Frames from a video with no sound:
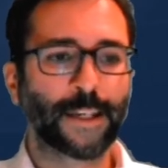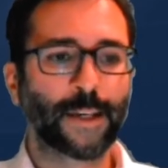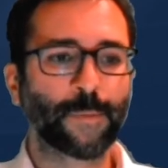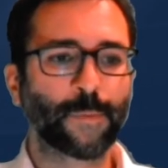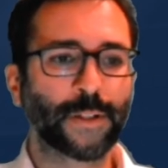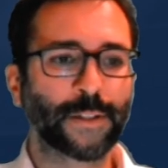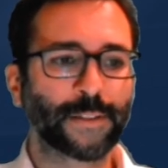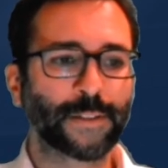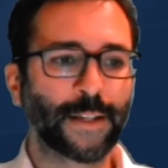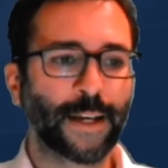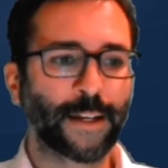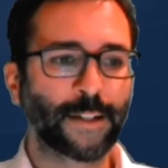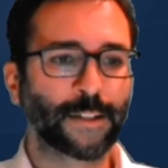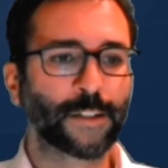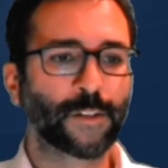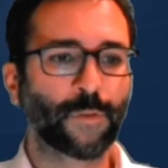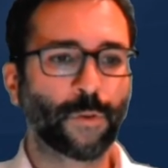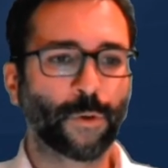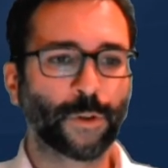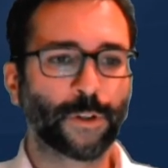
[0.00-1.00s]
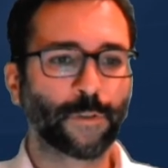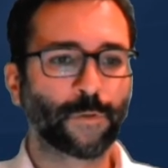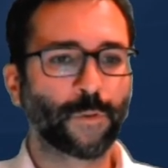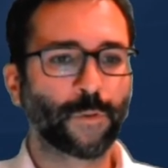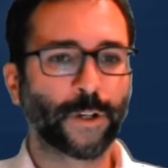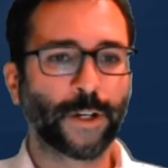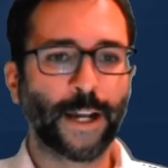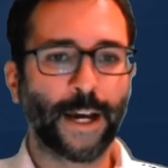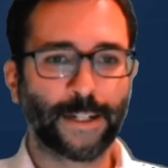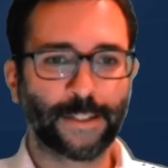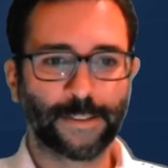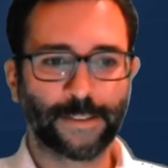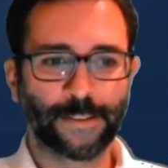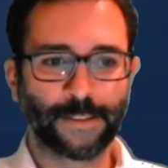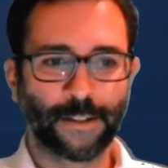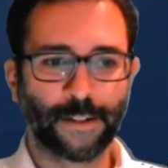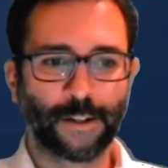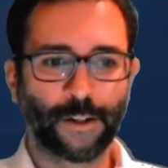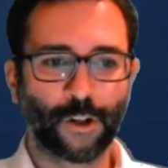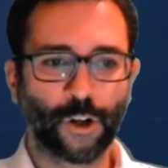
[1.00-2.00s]
gibt es eine Quote von
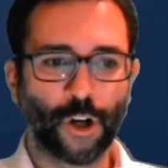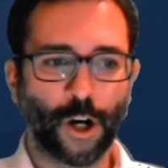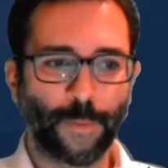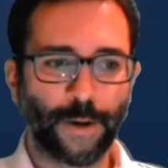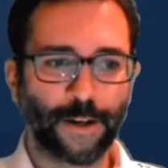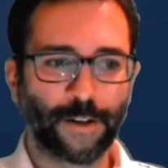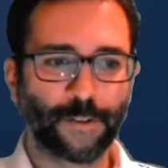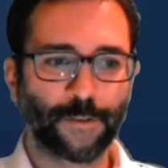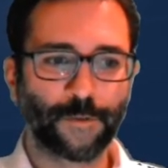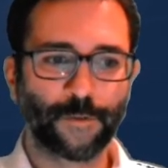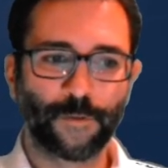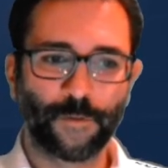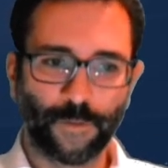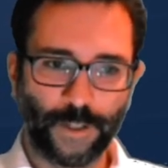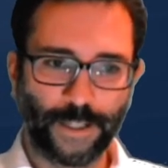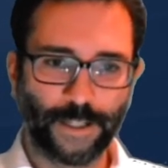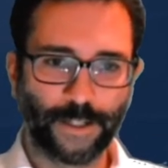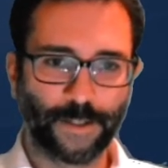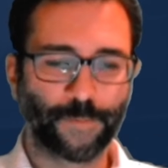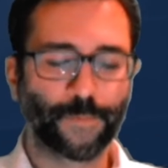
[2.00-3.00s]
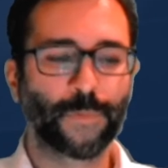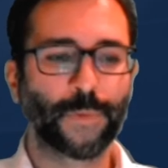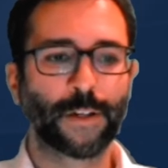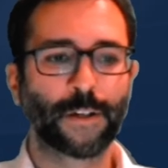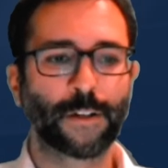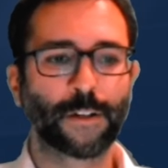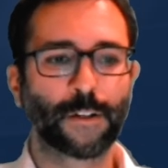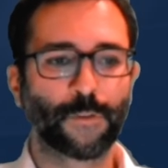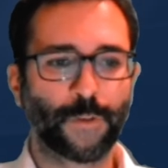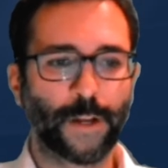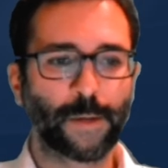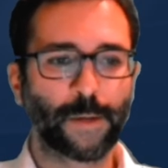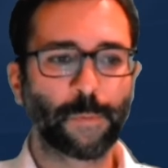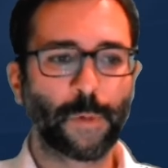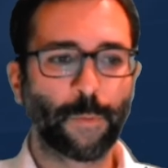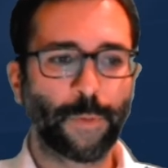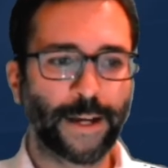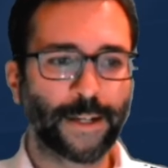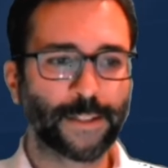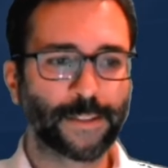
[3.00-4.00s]
1,4. Gefällt
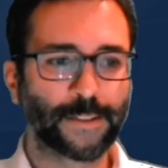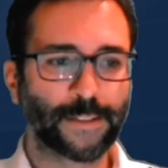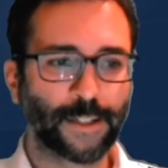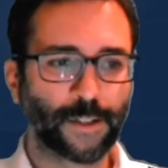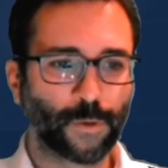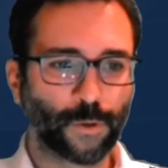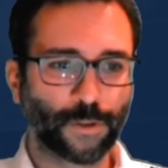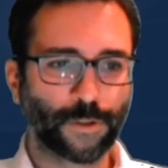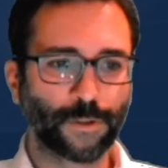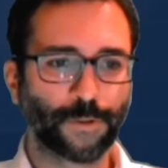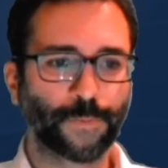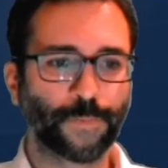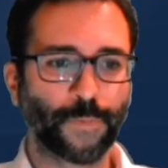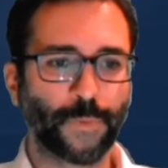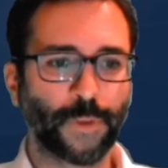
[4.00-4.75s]
mir beides sehr gut.